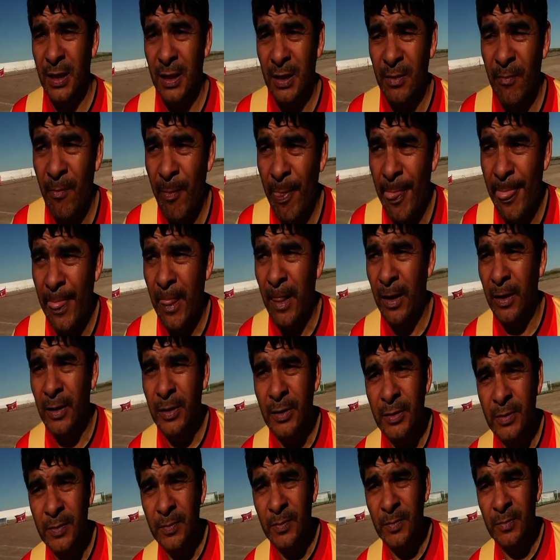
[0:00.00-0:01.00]
como es el
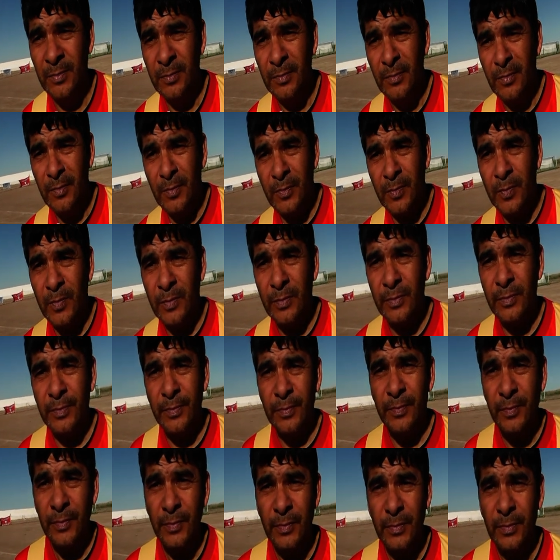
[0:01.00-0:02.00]
equipo de, de Las
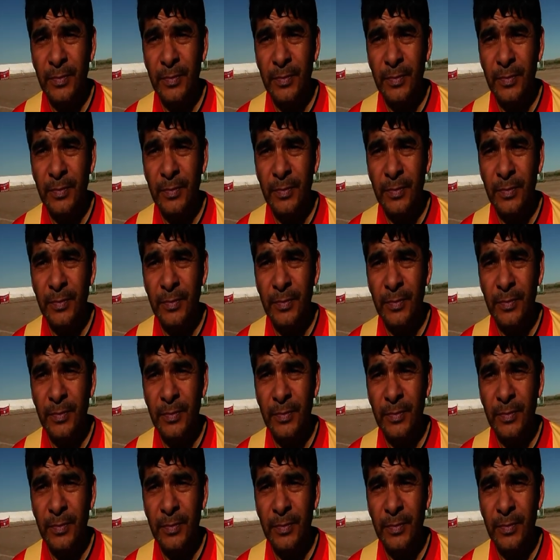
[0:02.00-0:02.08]
Grutas,